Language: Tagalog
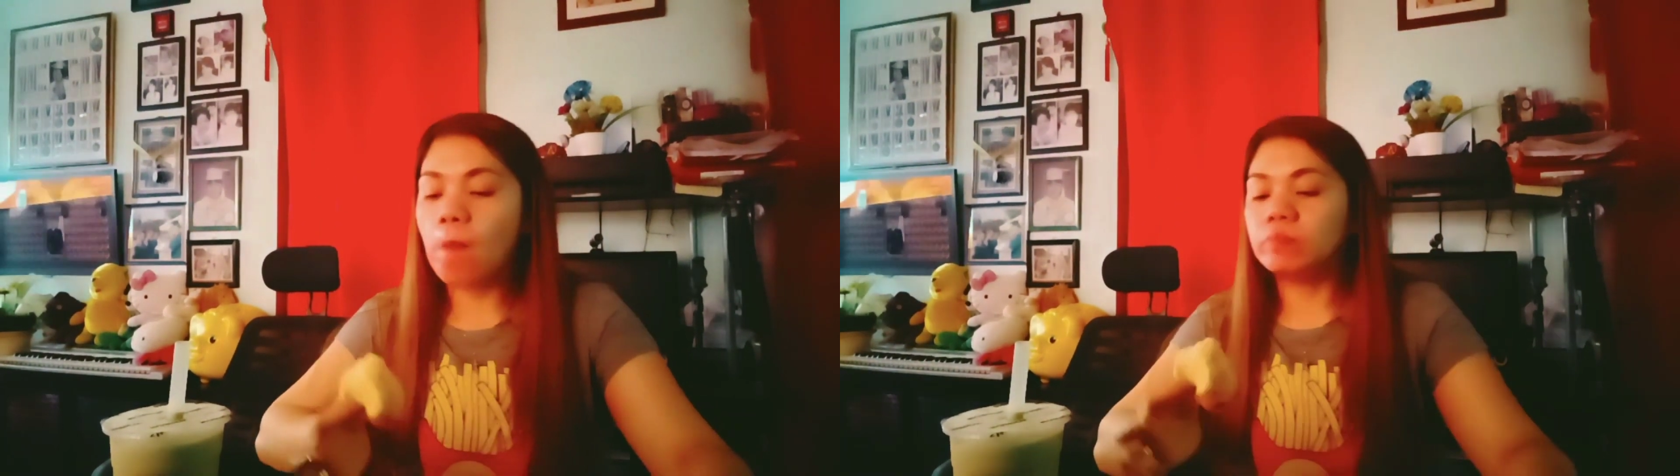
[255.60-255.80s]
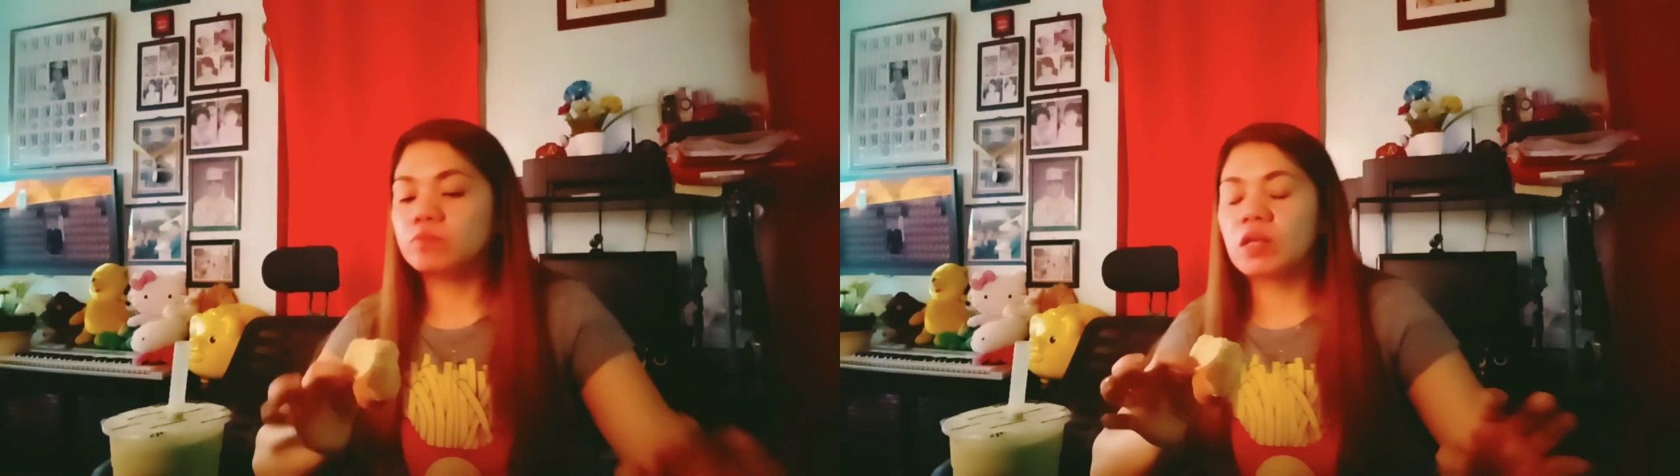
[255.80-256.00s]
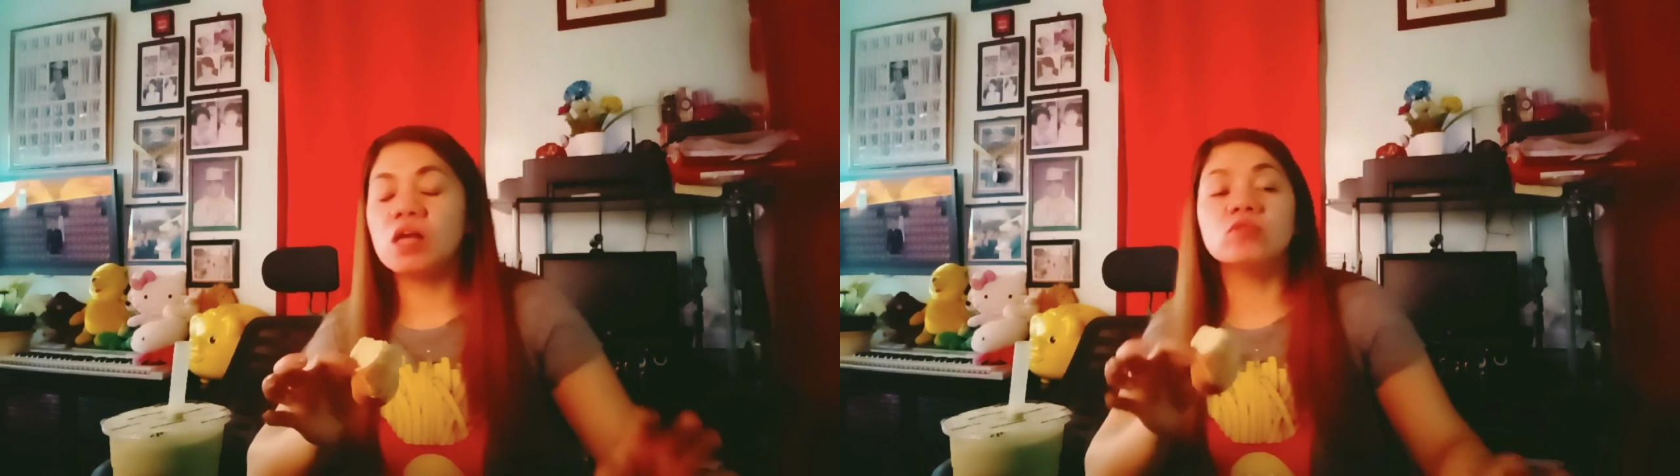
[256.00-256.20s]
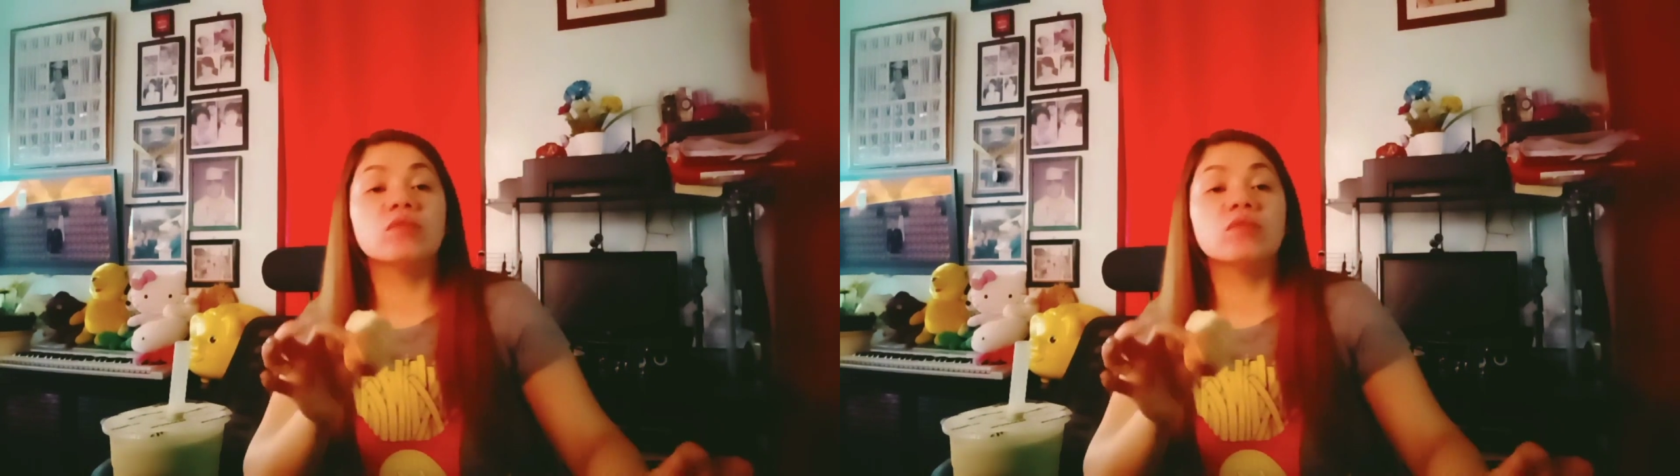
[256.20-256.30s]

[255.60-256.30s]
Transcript: Kaso nga